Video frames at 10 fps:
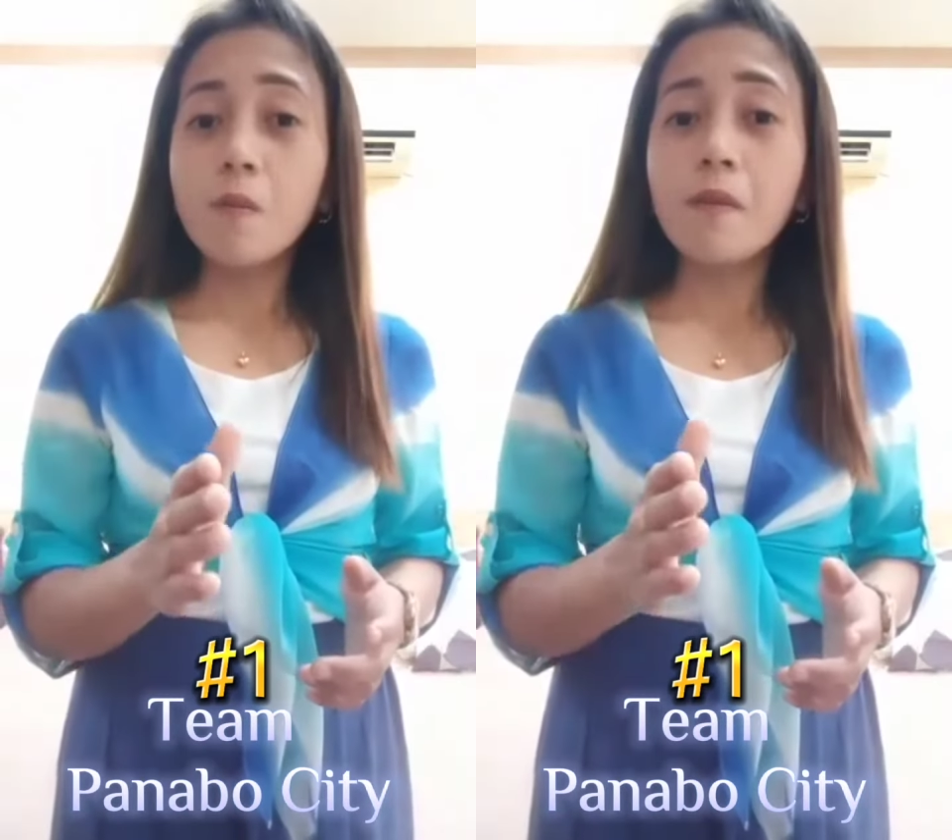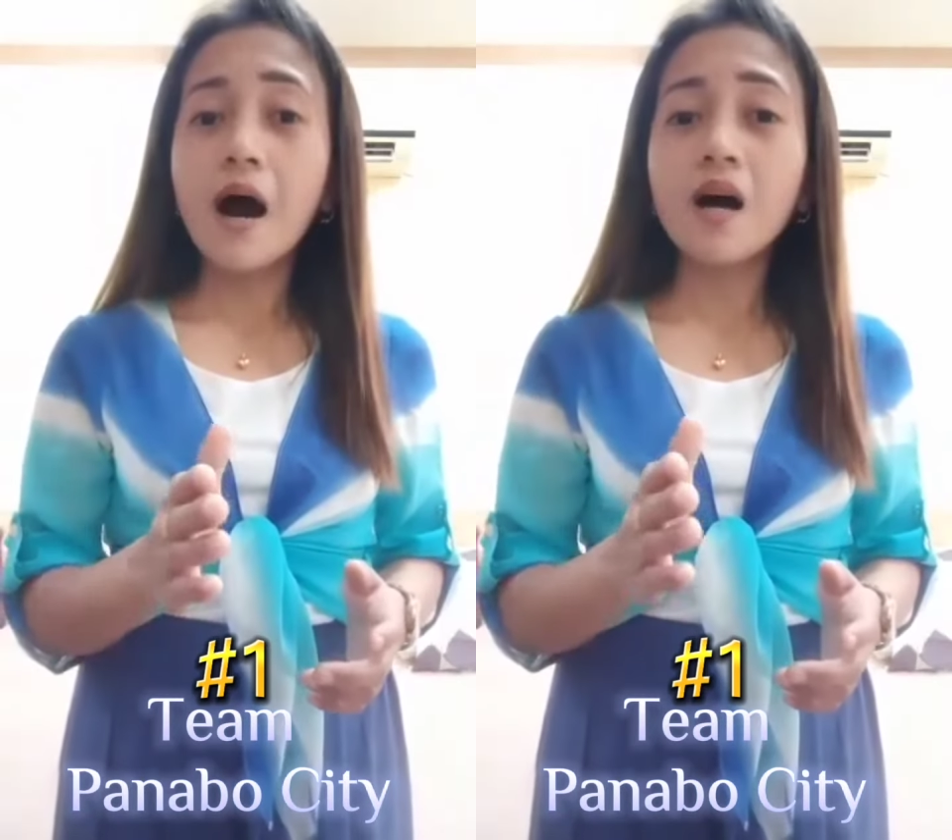
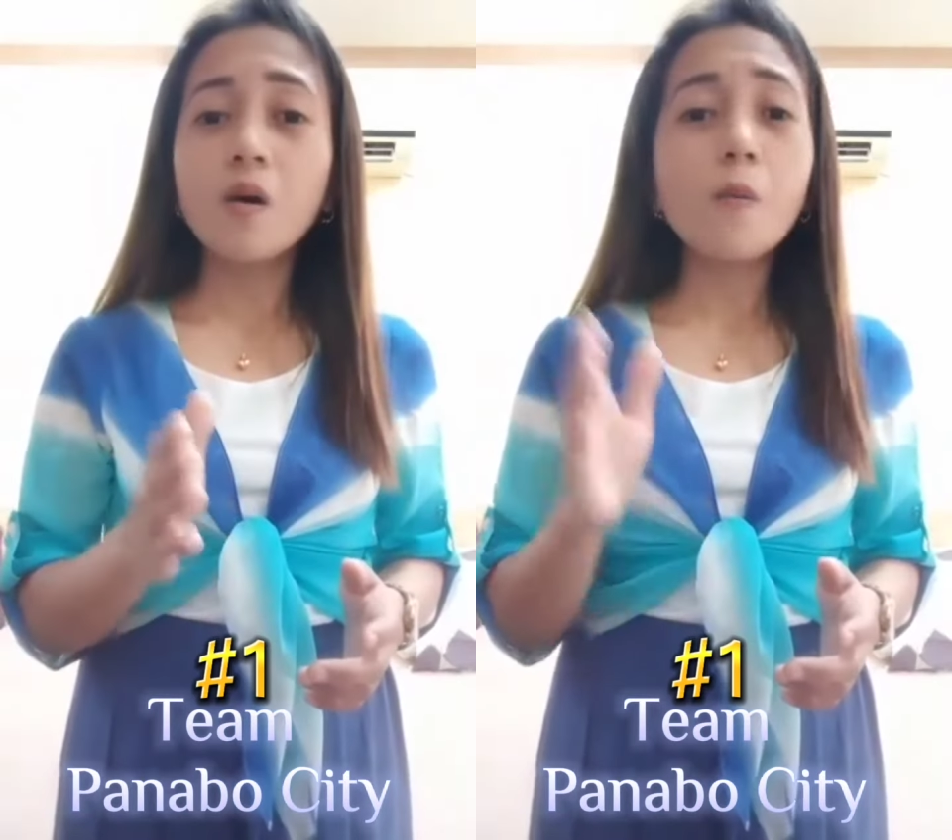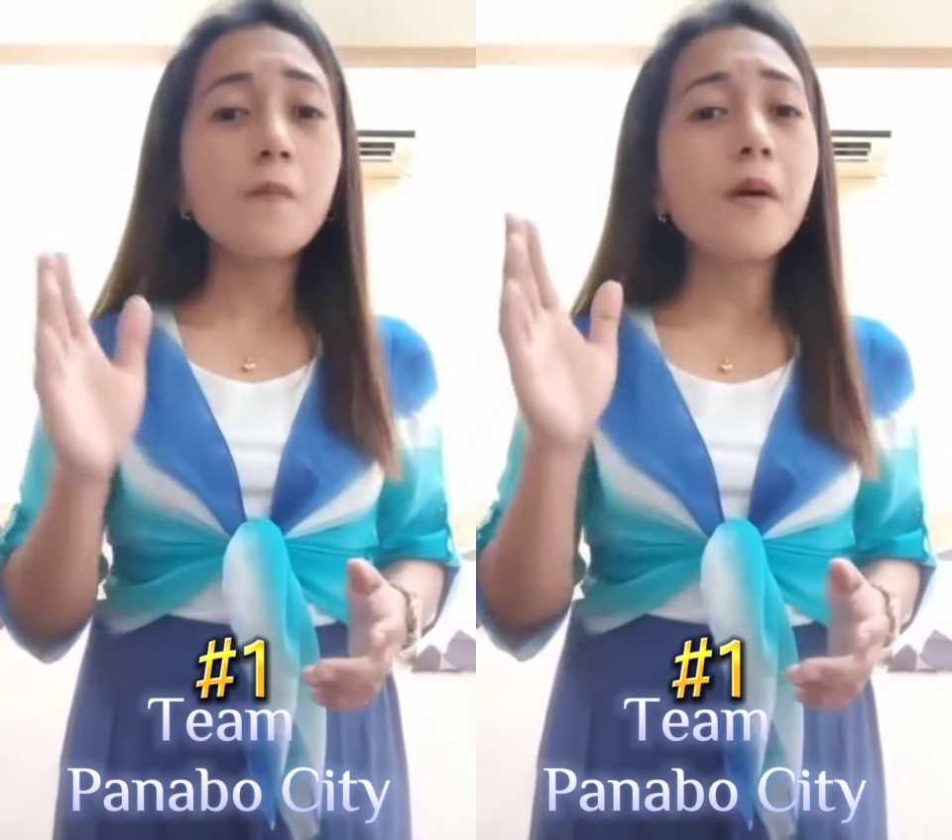mang
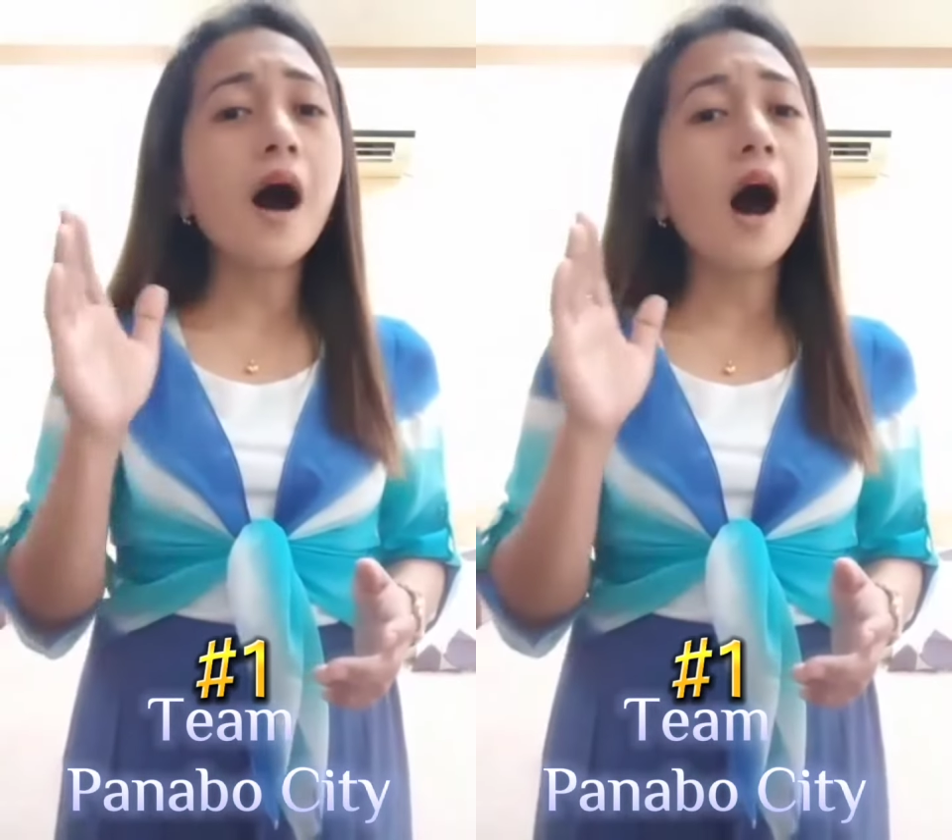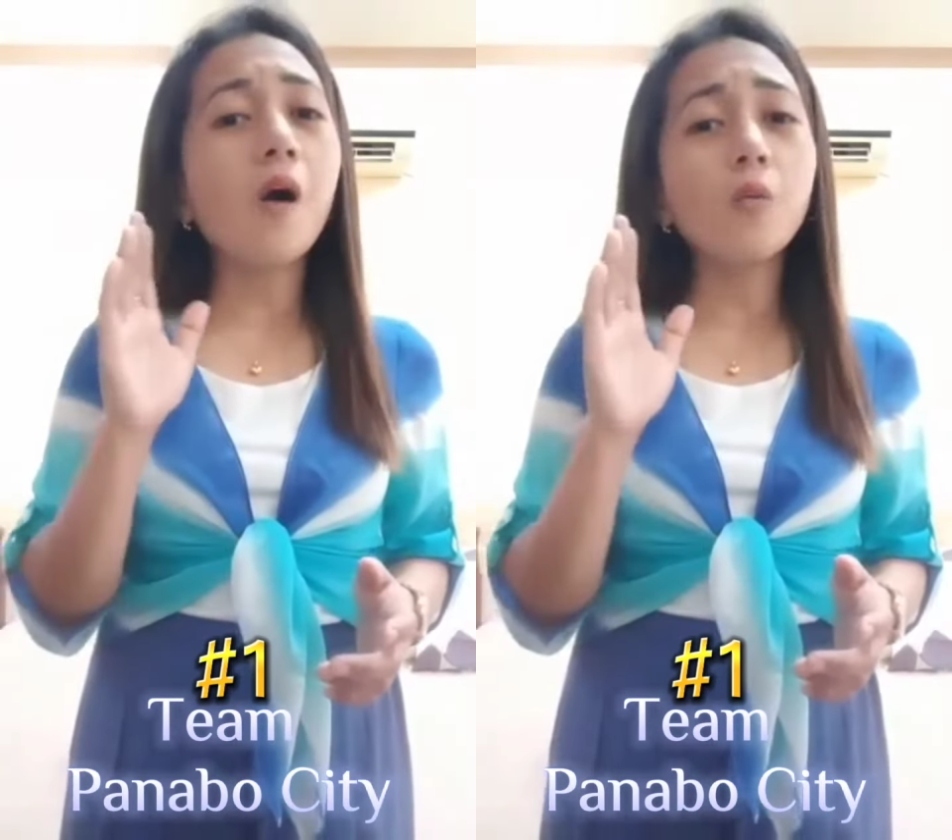
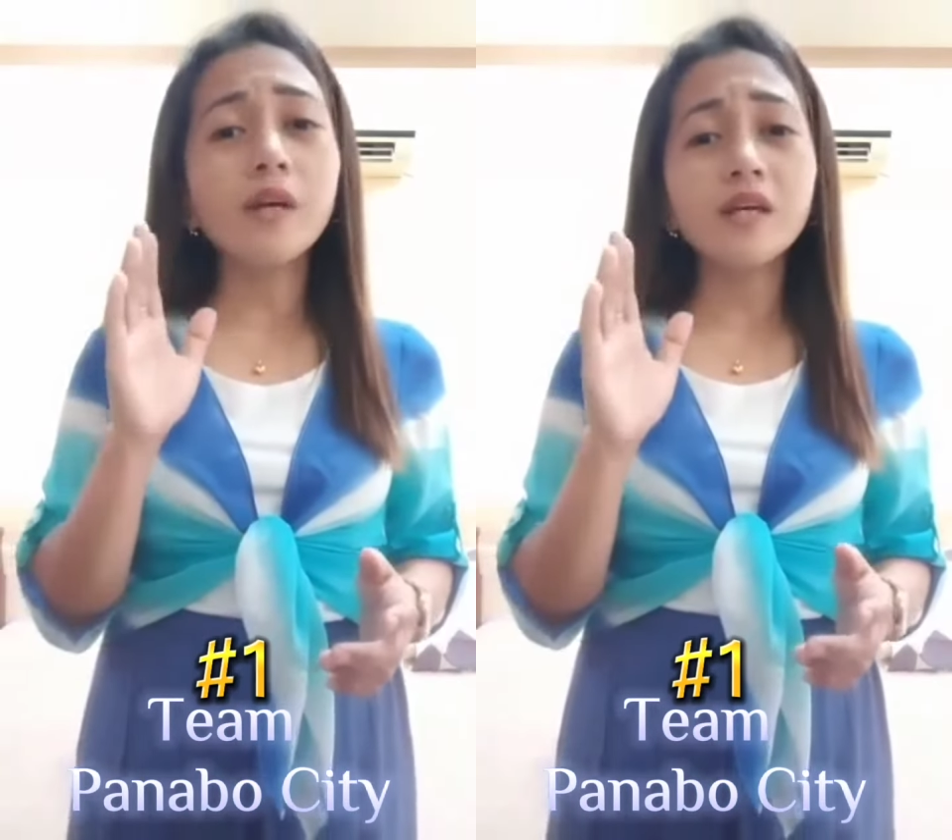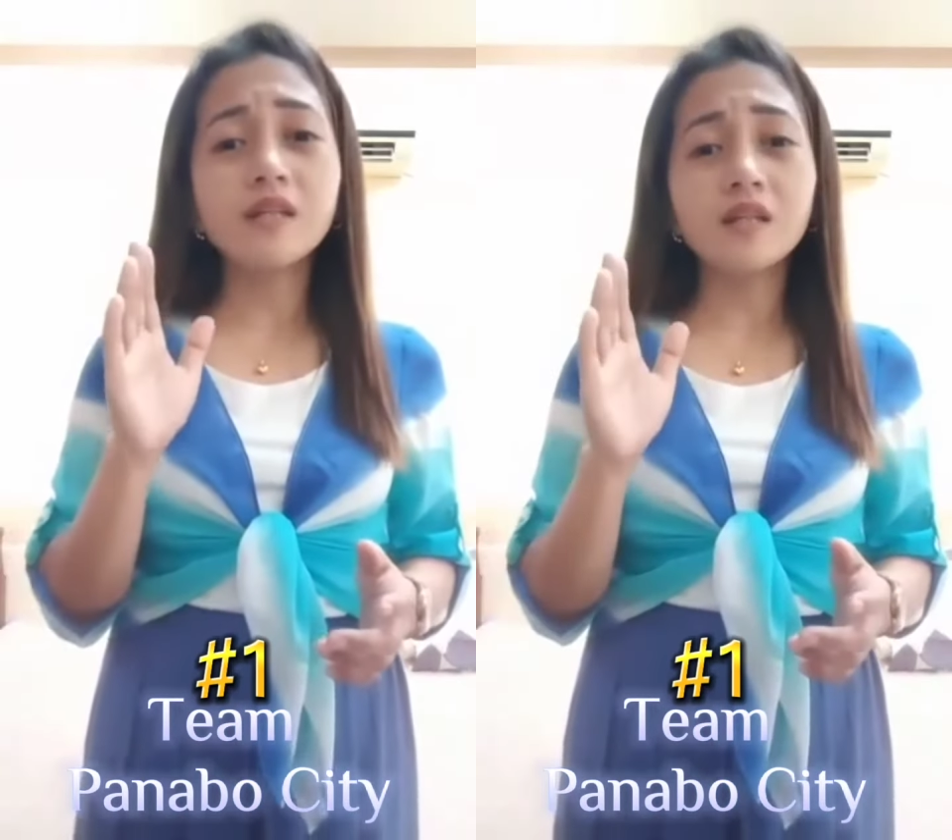umawin,